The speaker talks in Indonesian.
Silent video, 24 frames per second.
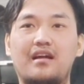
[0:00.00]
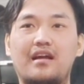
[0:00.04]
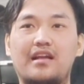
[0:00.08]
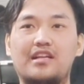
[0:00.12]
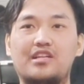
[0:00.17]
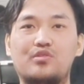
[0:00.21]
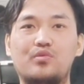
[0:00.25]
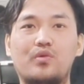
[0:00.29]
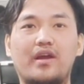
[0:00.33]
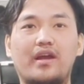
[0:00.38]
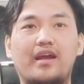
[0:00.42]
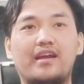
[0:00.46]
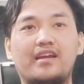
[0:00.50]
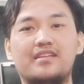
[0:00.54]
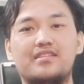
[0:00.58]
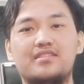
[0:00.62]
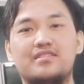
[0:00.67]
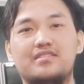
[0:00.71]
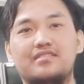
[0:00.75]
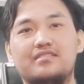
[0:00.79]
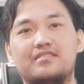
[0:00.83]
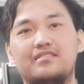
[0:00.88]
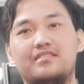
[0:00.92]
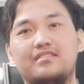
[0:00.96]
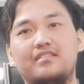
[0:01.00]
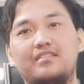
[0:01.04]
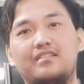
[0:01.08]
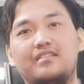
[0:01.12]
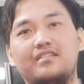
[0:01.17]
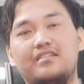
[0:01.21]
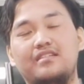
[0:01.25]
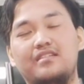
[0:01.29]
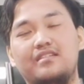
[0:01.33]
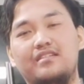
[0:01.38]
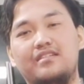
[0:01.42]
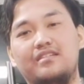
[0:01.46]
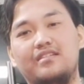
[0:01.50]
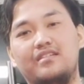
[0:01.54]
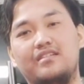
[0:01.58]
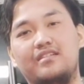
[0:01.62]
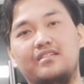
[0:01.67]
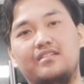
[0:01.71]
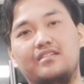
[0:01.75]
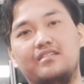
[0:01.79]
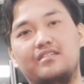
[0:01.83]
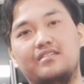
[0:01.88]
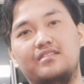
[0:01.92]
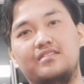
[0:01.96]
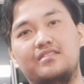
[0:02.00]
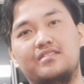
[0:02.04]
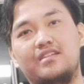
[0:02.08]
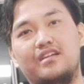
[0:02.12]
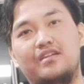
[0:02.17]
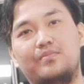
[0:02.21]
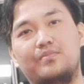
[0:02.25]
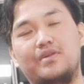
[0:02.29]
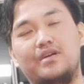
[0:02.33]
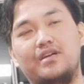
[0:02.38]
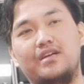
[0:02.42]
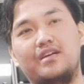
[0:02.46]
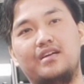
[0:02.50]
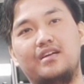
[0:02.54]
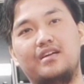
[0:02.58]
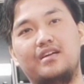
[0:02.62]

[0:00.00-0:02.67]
N2S sama